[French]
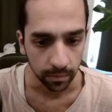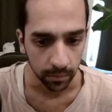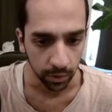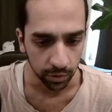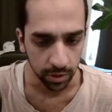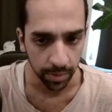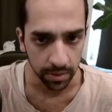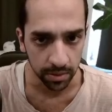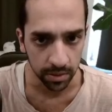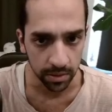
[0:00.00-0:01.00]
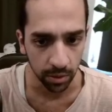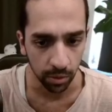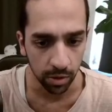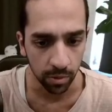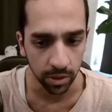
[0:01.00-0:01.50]
Non, je sais pas si c'est ce qui est
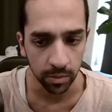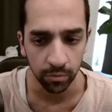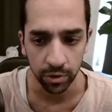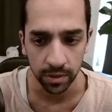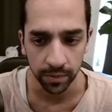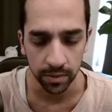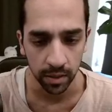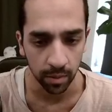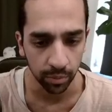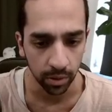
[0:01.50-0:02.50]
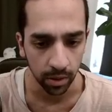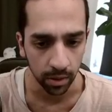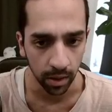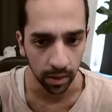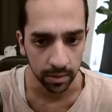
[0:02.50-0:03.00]
recommandé, mais moi j'ai fait ça un peu à,
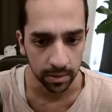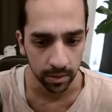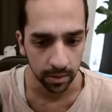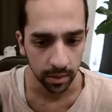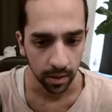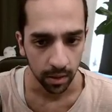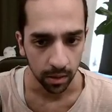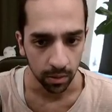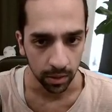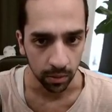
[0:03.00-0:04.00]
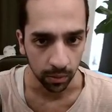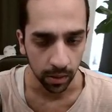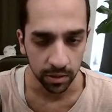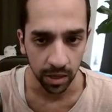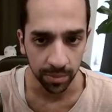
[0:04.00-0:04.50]
l'instinct. Ok, donc là le
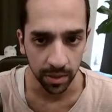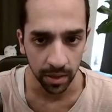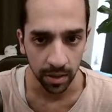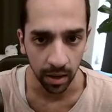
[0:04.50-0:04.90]
Charmina il a